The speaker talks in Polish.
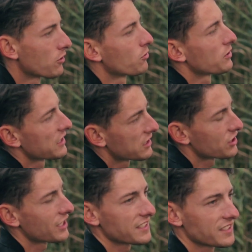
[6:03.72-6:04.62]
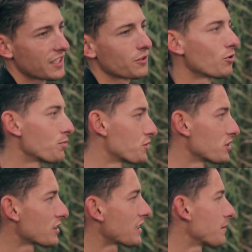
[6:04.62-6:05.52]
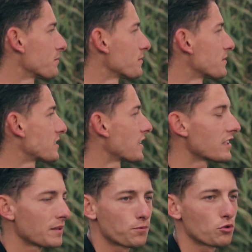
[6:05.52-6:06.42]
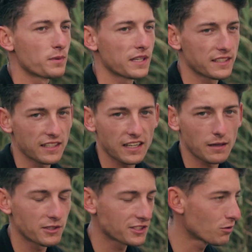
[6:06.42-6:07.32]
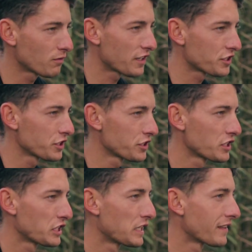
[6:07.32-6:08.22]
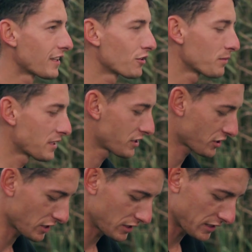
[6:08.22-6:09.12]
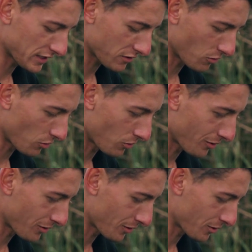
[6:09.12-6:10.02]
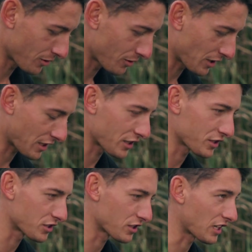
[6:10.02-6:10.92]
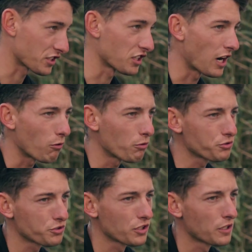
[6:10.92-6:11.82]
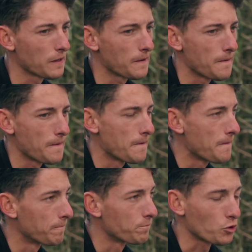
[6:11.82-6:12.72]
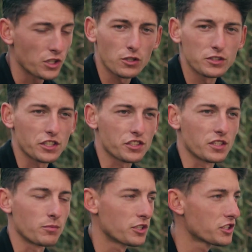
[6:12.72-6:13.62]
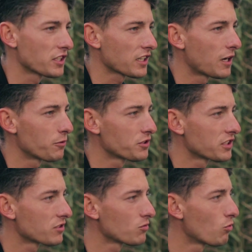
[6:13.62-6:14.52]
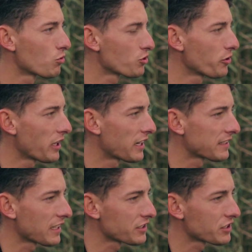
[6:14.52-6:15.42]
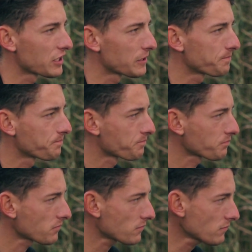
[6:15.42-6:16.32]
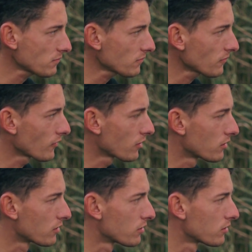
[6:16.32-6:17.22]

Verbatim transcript: to jest szansa to przy tam setnej próbie ten kamień zauważyć. Natomiast jeżeli jest to e, jakaś, jakaś gałąź, to niekoniecznie, bo jeżeli ta gałąź jest ułożona tak, że, e,